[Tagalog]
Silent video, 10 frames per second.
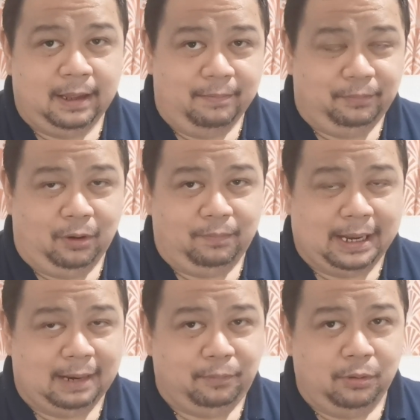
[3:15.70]
Yan po,
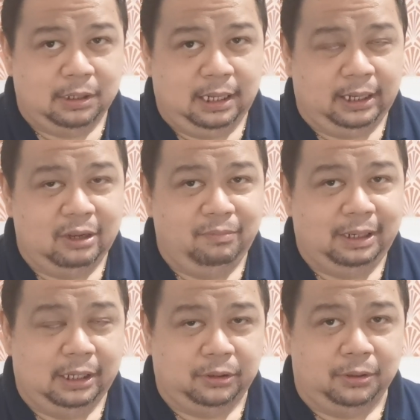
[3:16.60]
para po hindi kayo
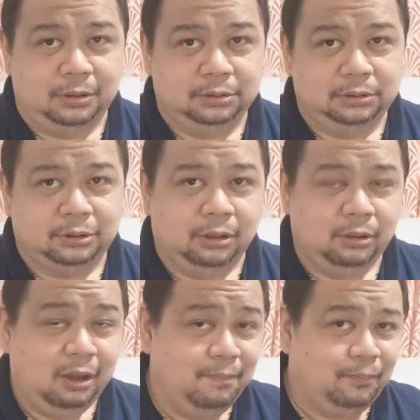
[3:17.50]
malito.
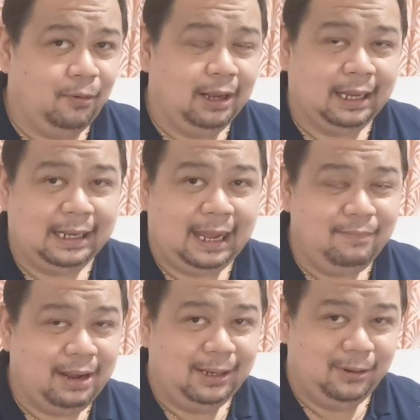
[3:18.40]
So, yun po ang
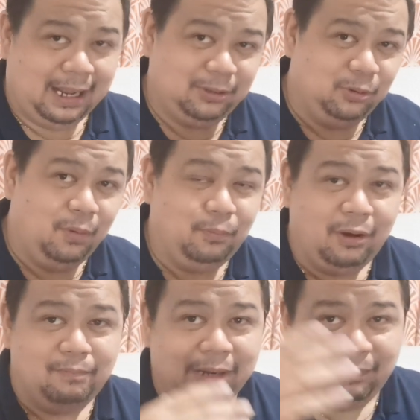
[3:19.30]
kinaibahan. No? Nandoon
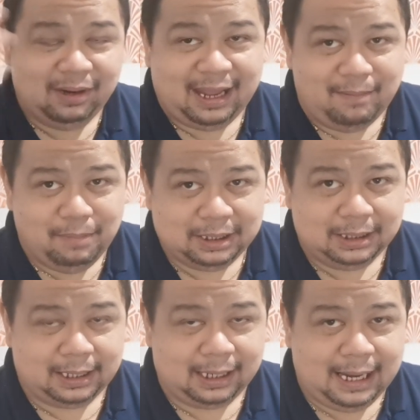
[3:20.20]
po ang Philippine
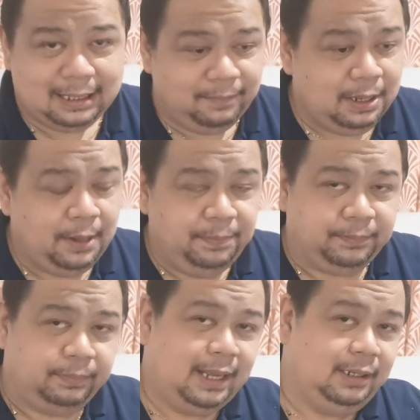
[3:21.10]
Embassy sa Riyadh.
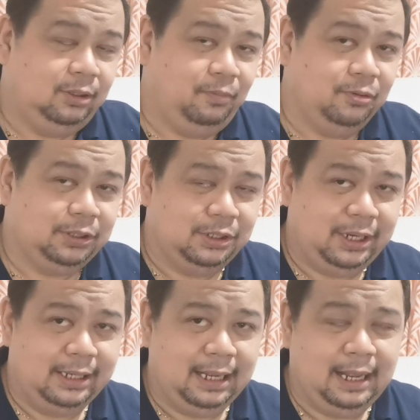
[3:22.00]
Narito po sa
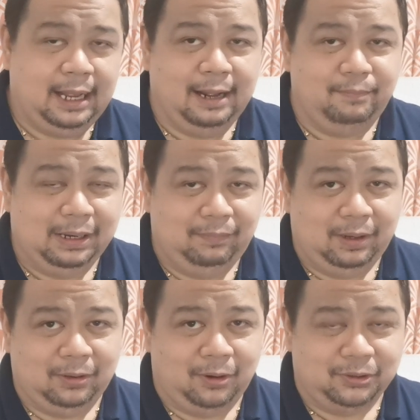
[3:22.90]
Jeddah ang
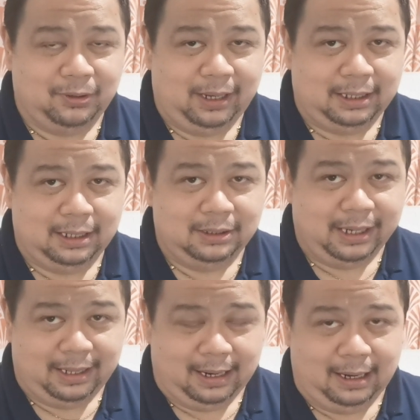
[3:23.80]
Philippine Consulate
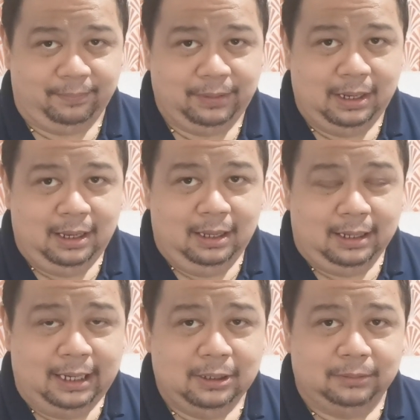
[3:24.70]
General.
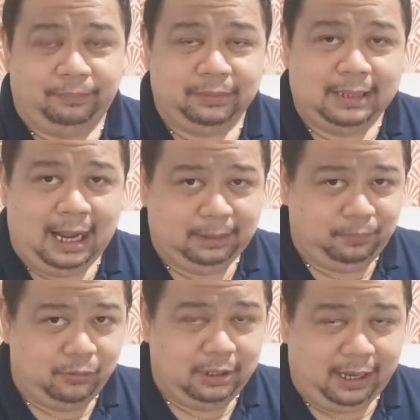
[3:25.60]
Ngayon, lahat
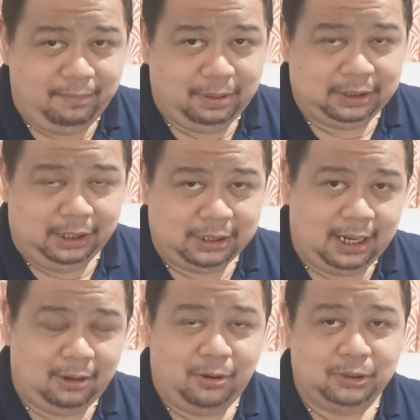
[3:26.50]
po ng embassy
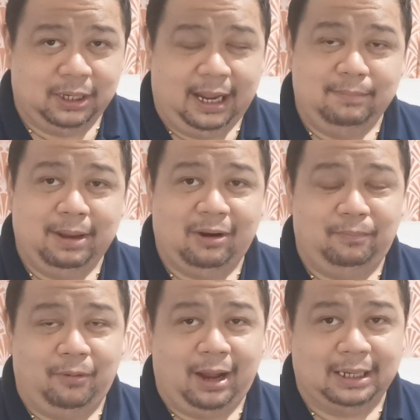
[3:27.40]
at consulate ay
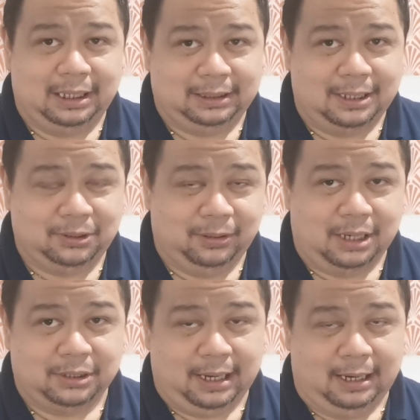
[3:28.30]
meron pong assistance to
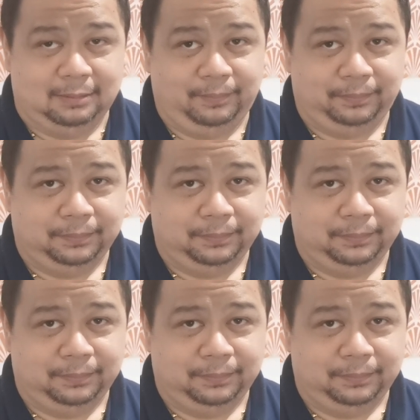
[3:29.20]
national.